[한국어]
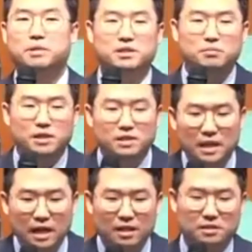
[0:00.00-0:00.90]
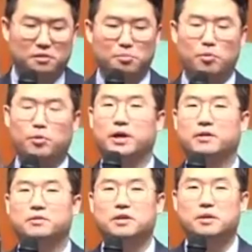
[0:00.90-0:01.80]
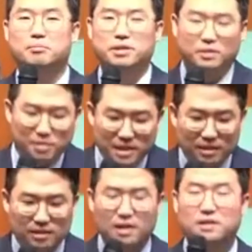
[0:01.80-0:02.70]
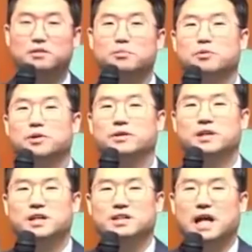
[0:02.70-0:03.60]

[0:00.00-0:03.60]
믿음이 크다라는 건 뭐예요? 믿음이 작다라는 건 뭐예요?